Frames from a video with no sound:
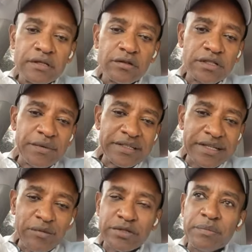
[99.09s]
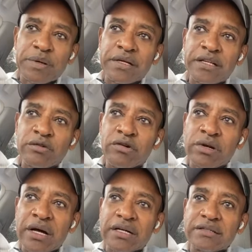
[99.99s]
nos levantamos tempranito a
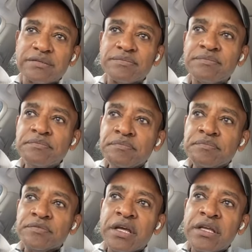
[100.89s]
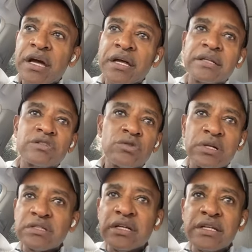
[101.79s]
orar y ya a estas
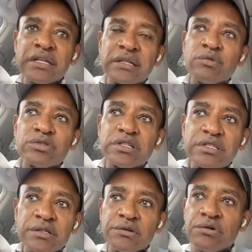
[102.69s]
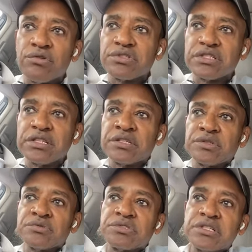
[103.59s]
horas del día estamos haciendo cosas.
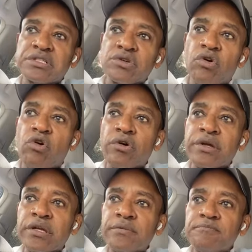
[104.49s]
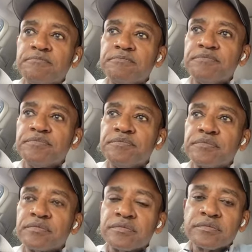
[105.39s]
Entonces hoy
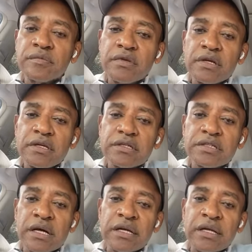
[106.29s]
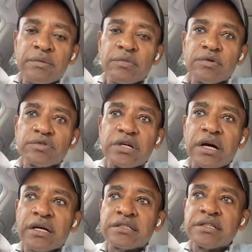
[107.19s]
salimos
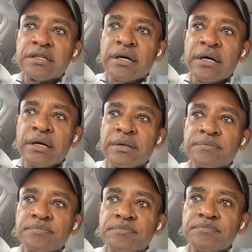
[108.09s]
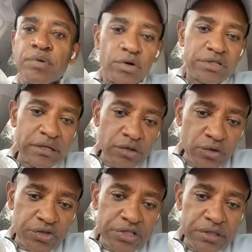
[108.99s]
hacia por San
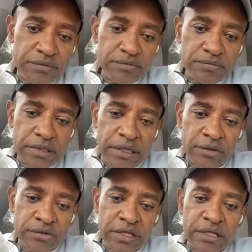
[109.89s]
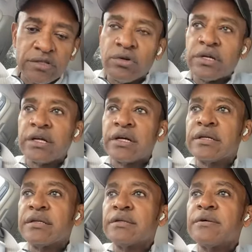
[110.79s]
Lucy para que ustedes oren
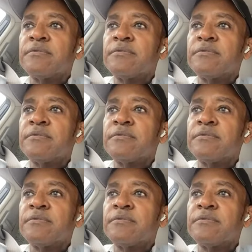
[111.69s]
ahí